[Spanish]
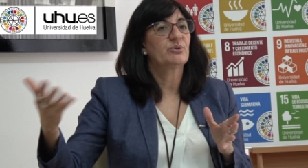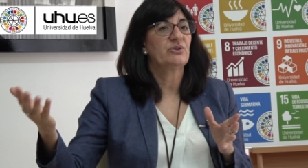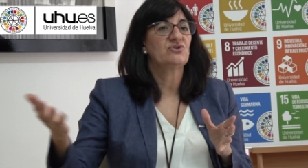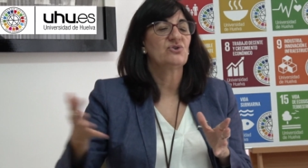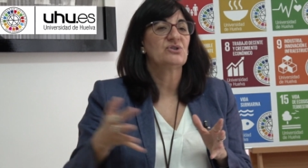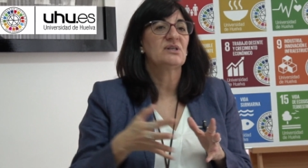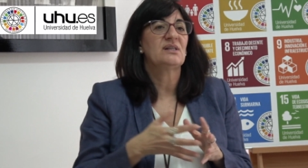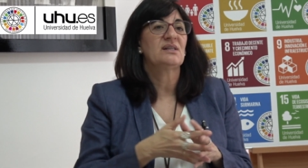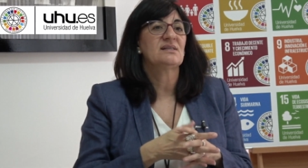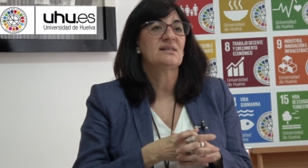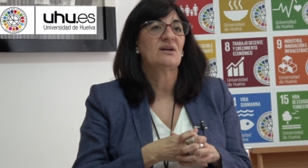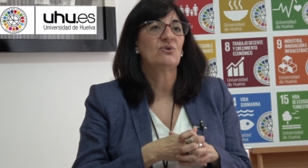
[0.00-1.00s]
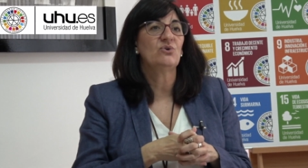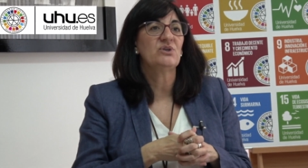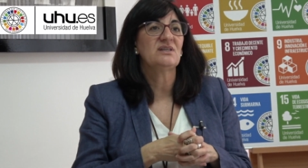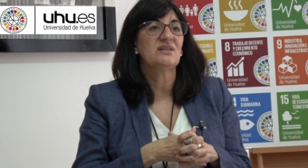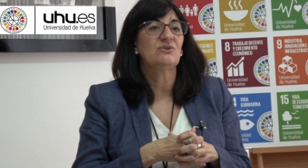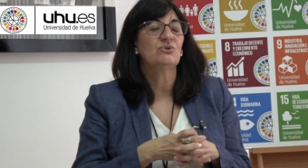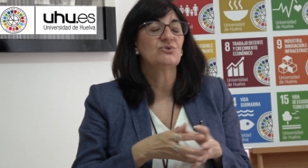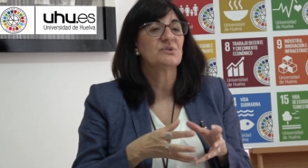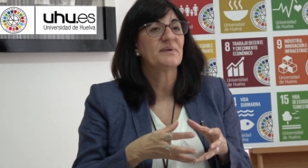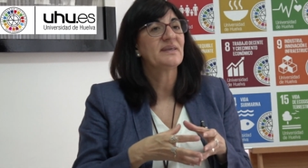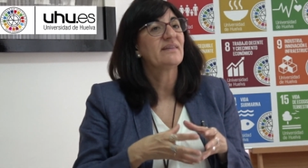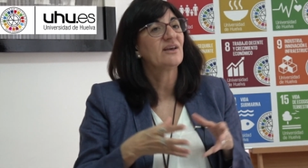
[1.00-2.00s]
proceso se desarrolle y esto
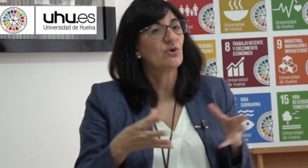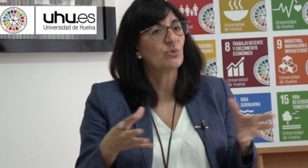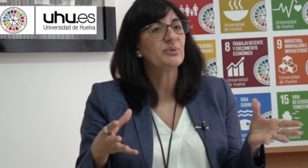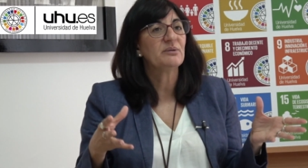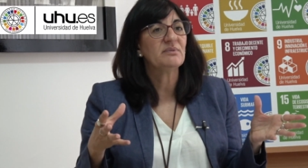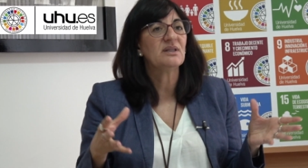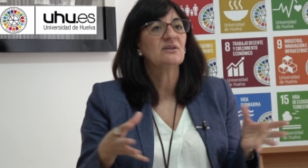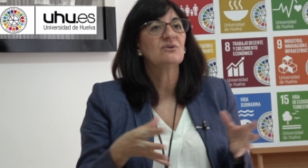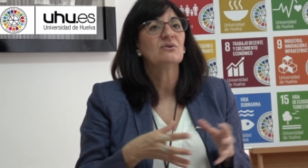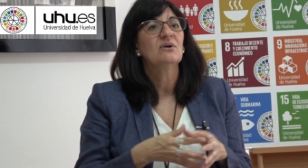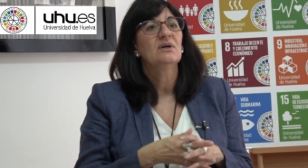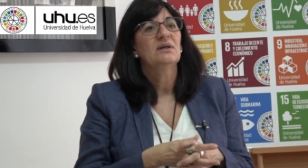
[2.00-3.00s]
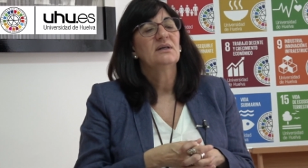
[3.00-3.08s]
se vaya descomprimiendo